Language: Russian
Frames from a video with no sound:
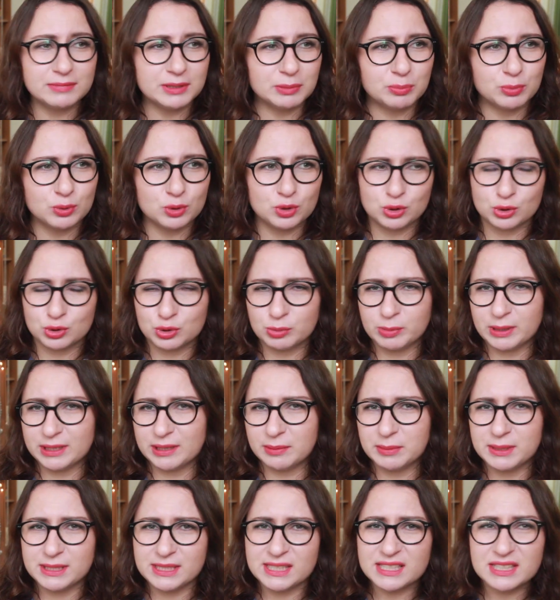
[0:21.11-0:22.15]
Не получилось у меня
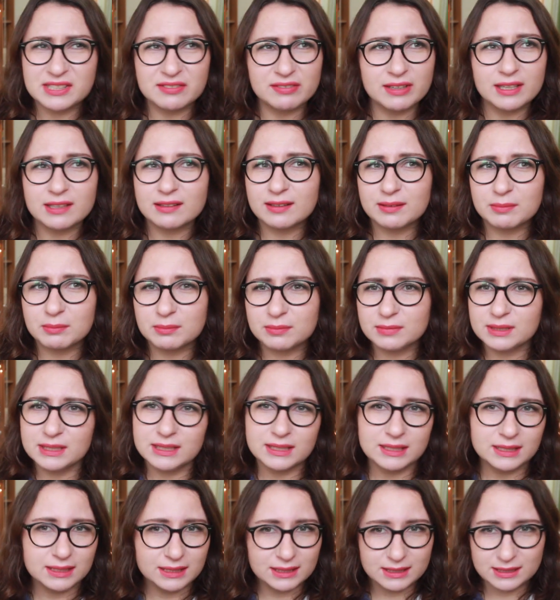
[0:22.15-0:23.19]
там ни со светом,
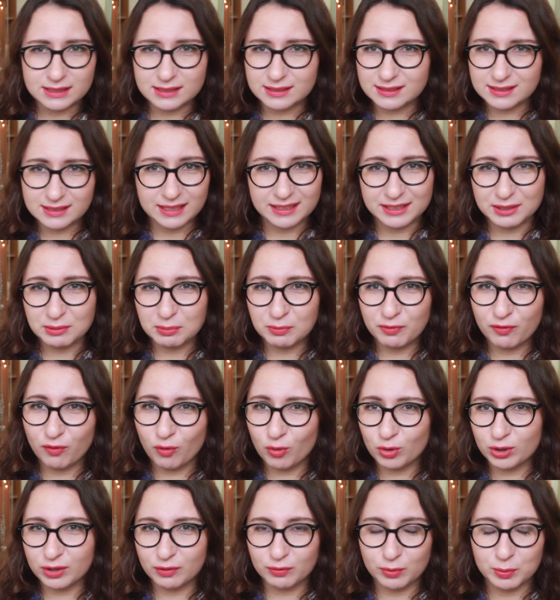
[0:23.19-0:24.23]
ни с задним
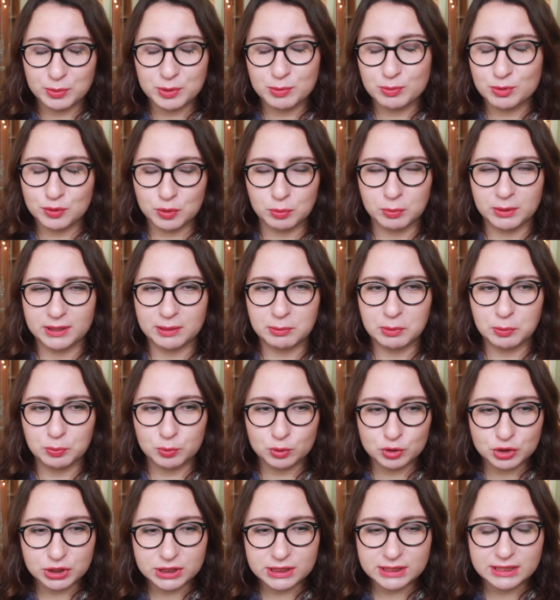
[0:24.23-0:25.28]
фоном. В общем, ничего у меня там не
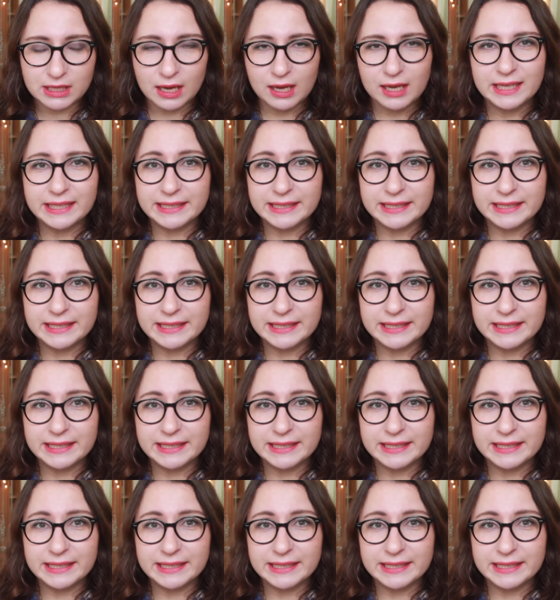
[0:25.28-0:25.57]
получилось.